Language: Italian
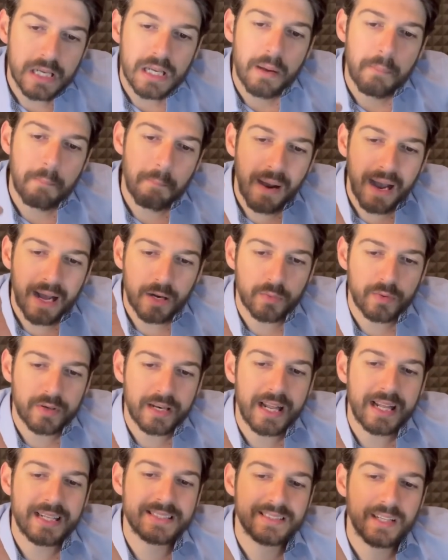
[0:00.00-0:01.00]

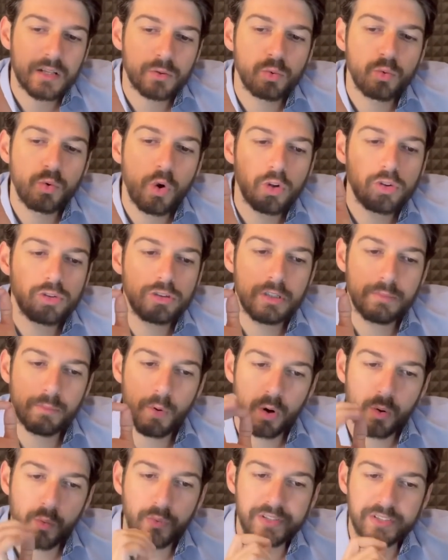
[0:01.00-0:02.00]
Manuel è stato un ottimo
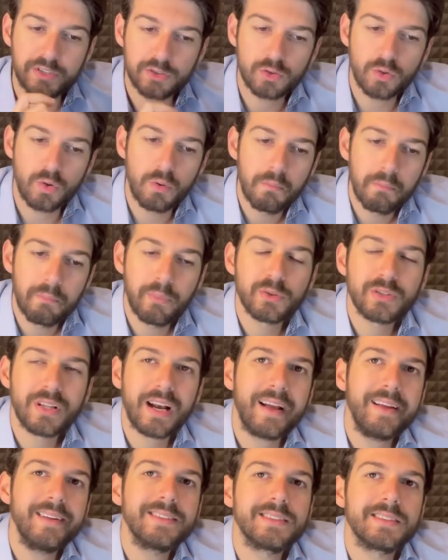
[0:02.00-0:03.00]
acquisto,
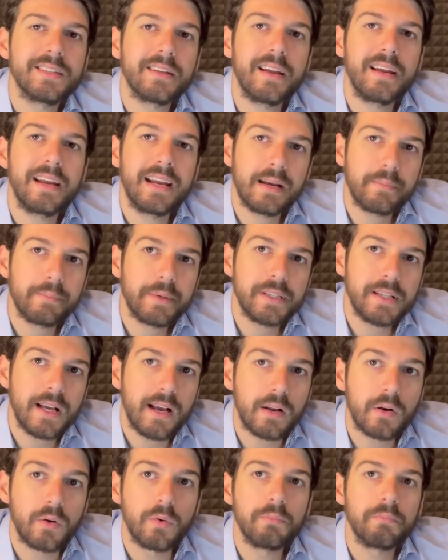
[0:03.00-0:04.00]
potrà essere il
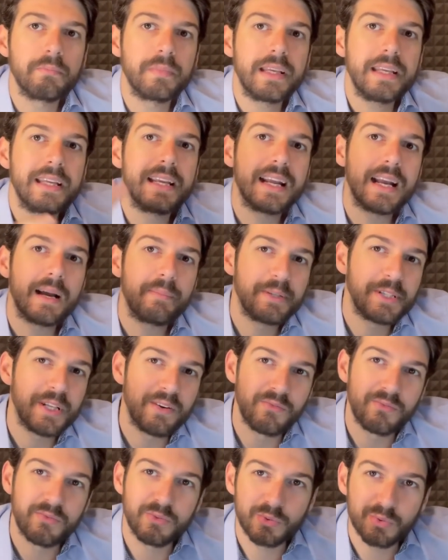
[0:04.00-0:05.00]
capitano, il
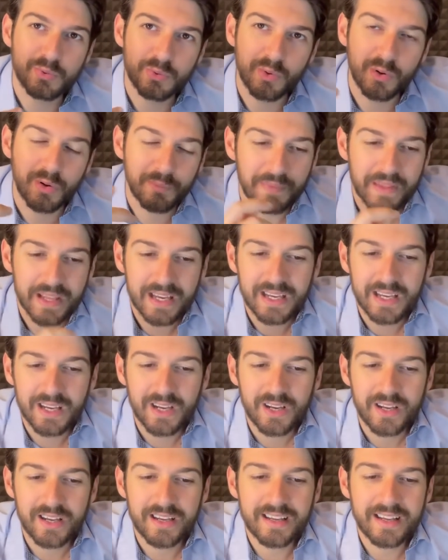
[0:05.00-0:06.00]
capitano futuro.
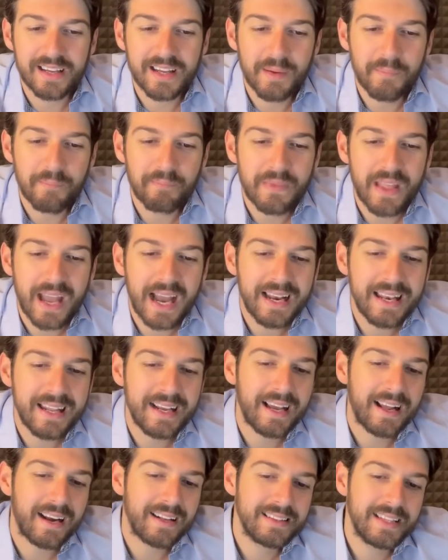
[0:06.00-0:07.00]
Eh, ha le
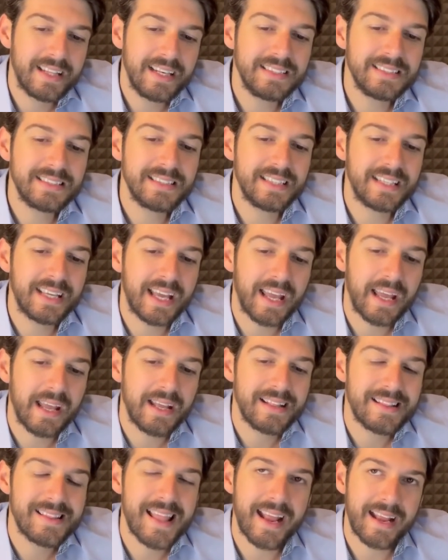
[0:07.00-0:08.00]

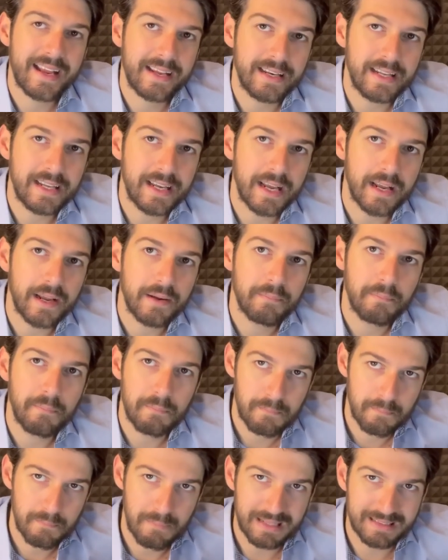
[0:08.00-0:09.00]
caratteristiche tecniche,
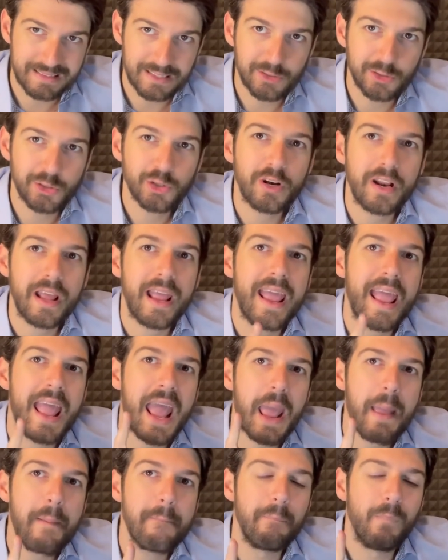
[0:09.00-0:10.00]
ma attenzione,
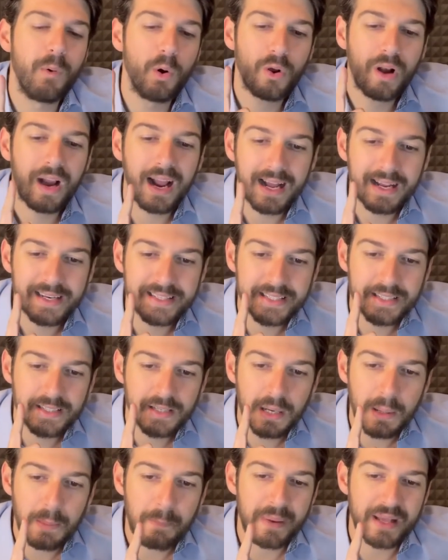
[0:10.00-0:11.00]
e morali
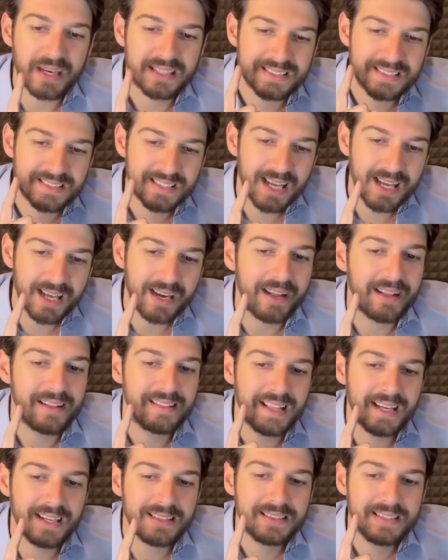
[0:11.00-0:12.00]
per stare
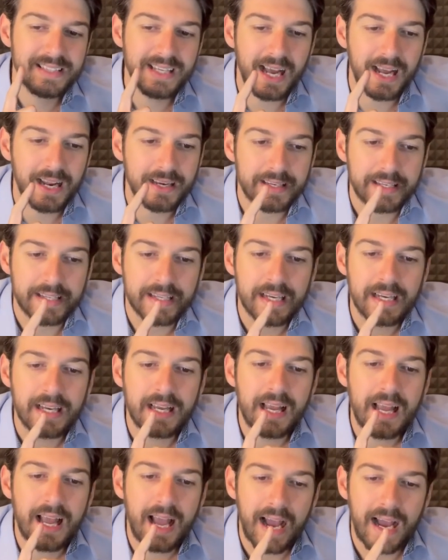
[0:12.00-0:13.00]
tanti anni
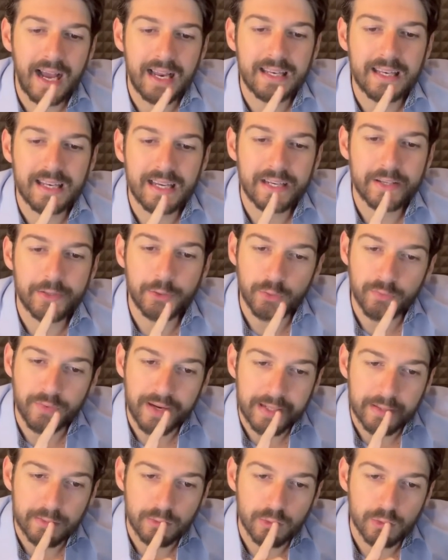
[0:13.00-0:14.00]
alla
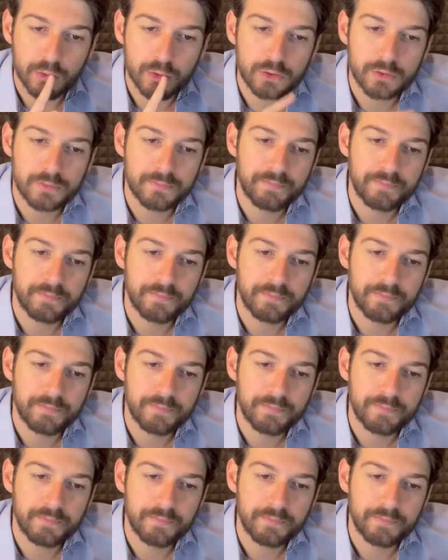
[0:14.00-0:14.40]
Juventus.